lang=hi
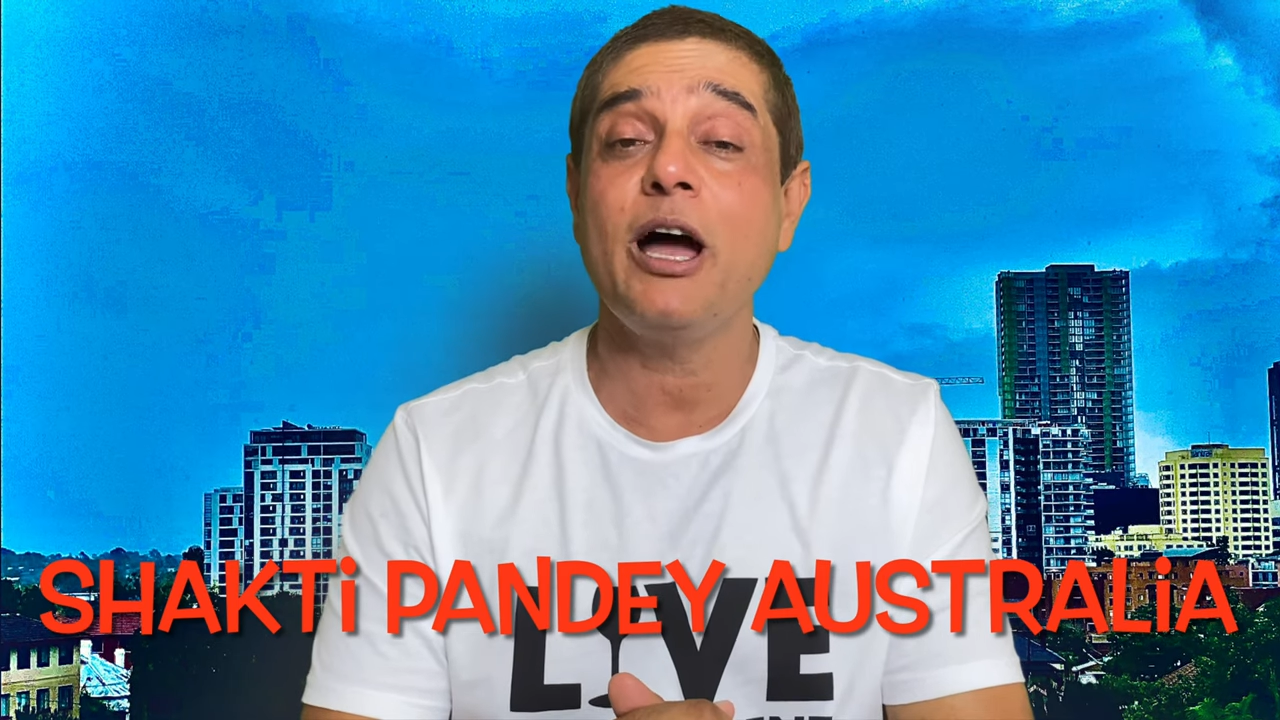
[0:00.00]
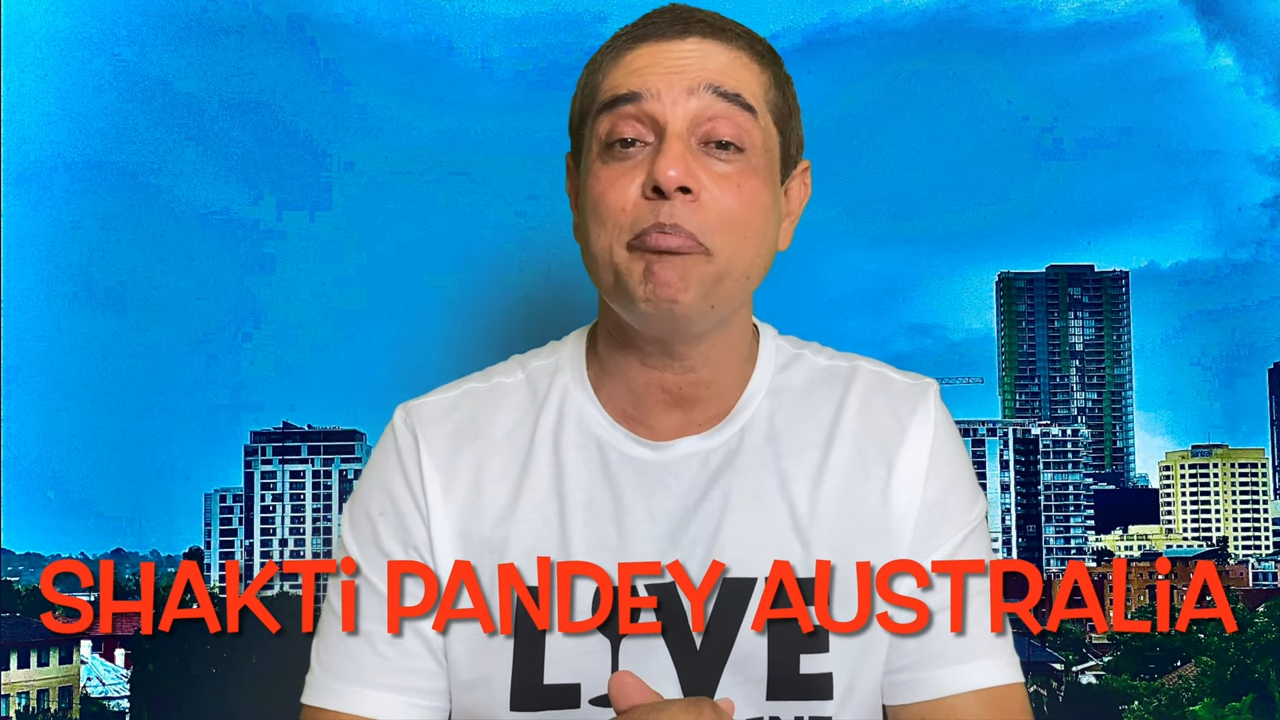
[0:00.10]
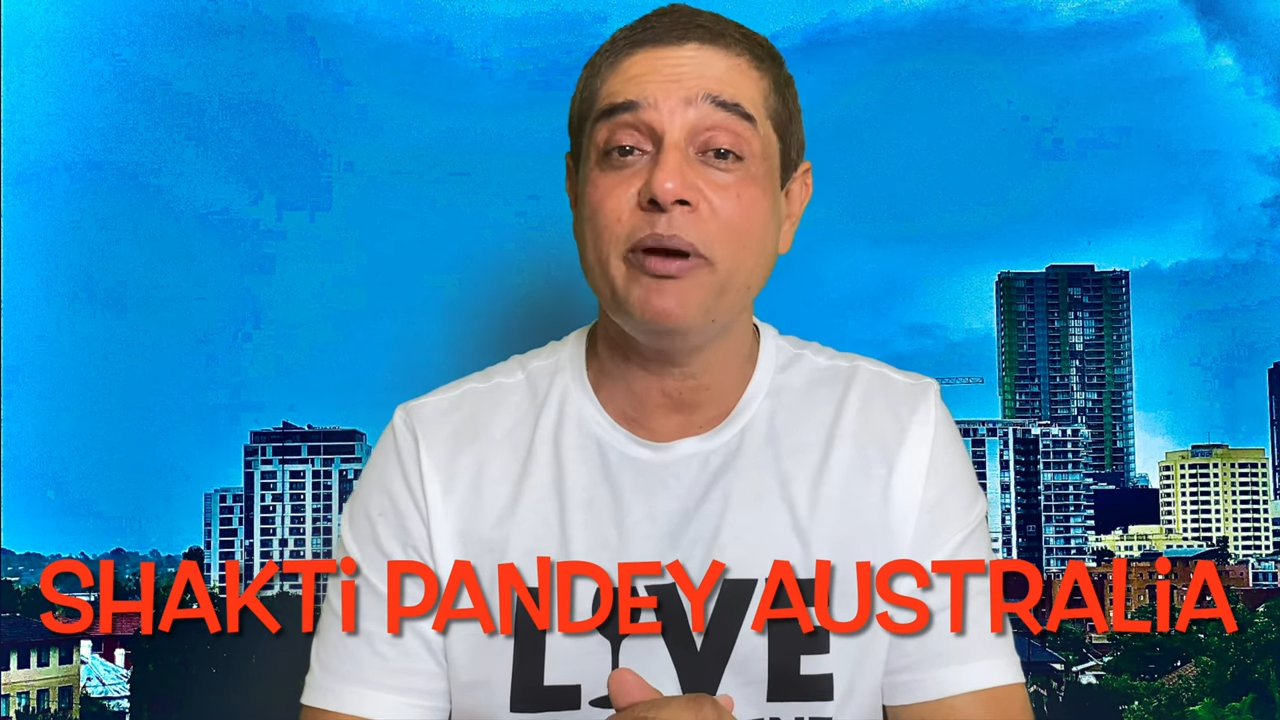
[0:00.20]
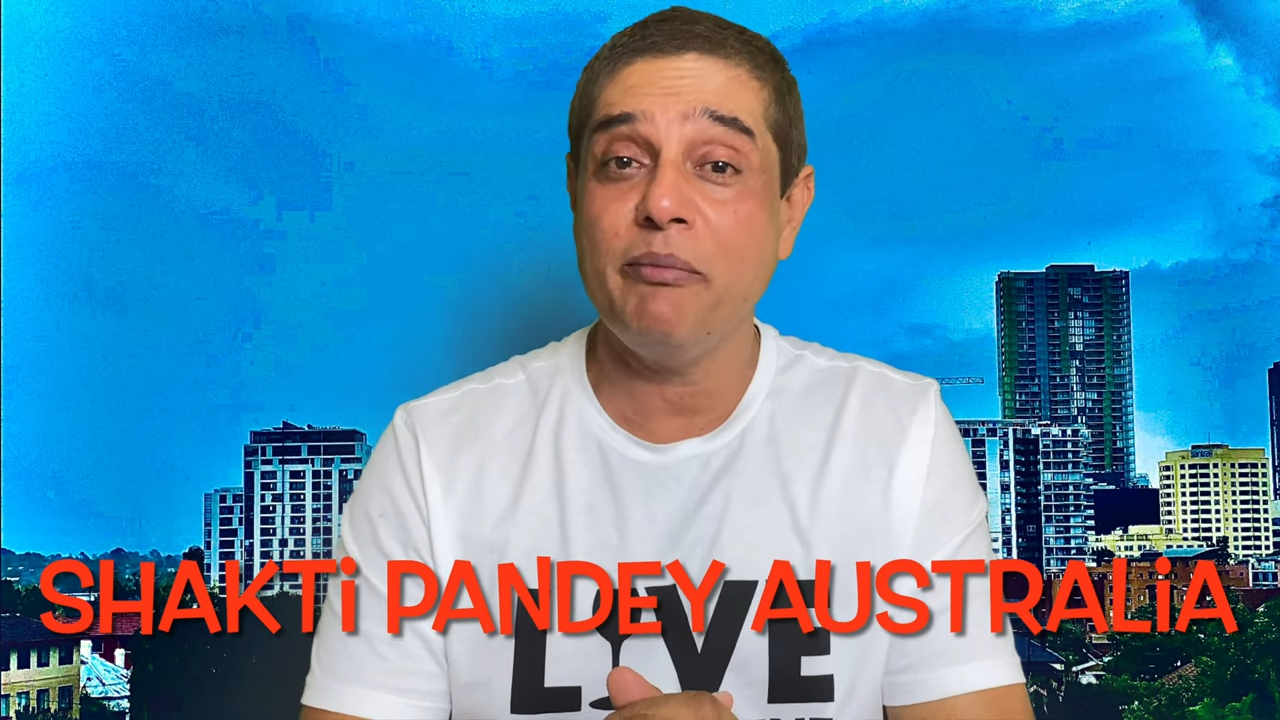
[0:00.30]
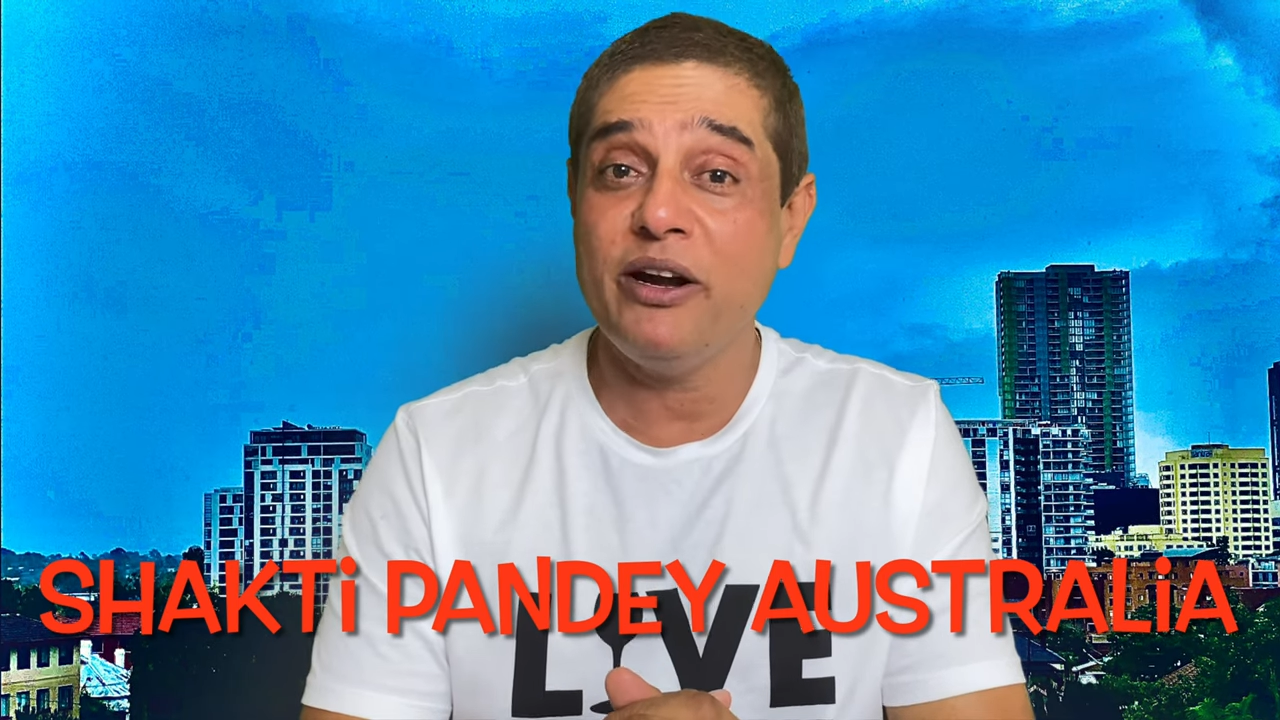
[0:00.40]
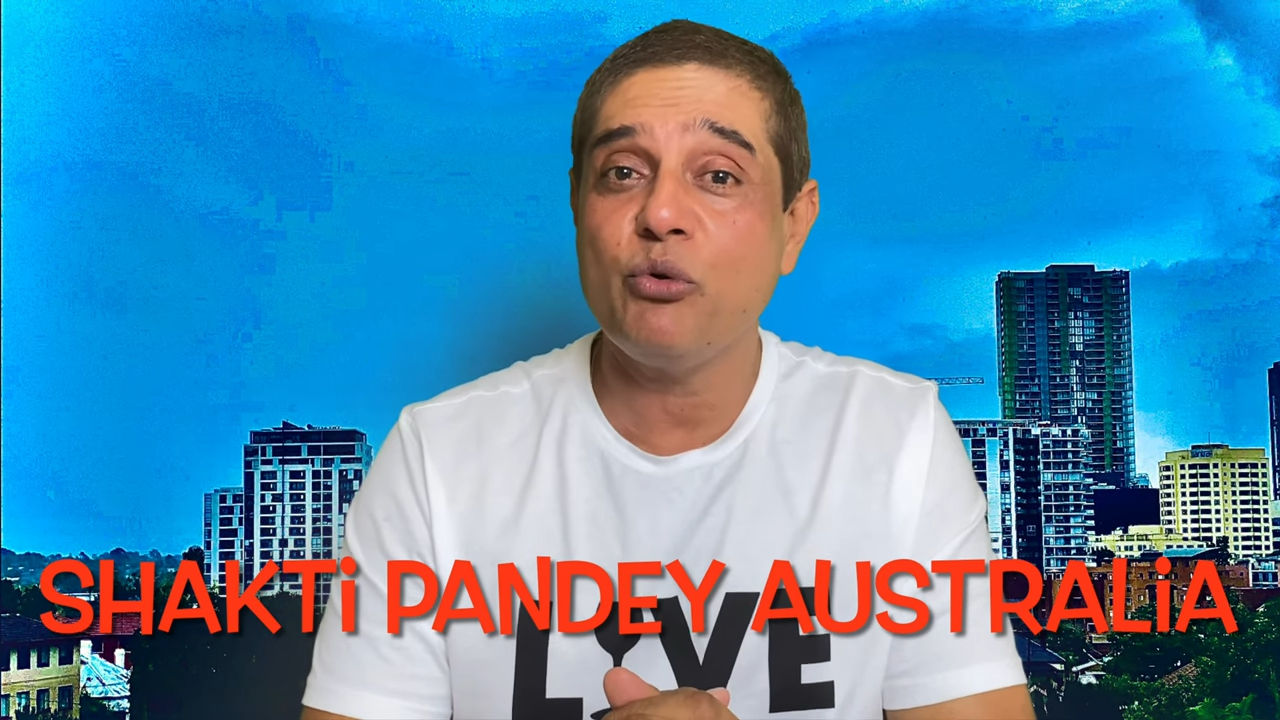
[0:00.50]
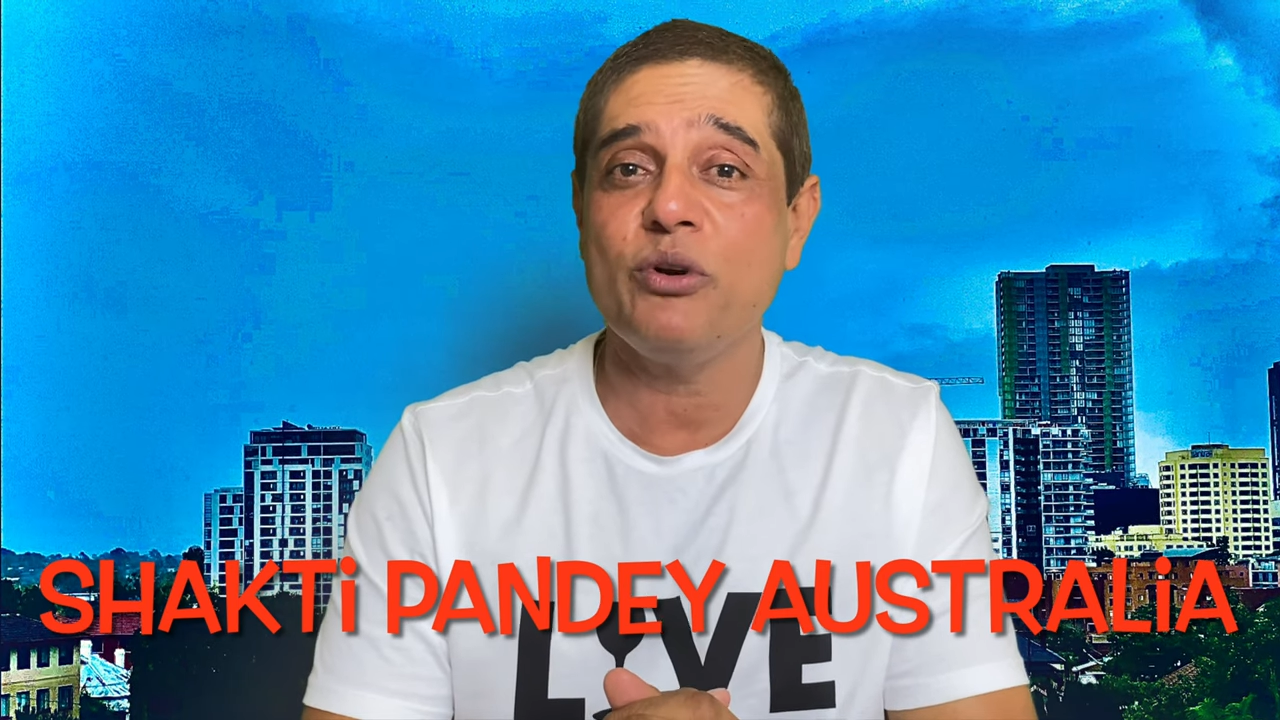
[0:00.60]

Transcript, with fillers: क्या पेमेंट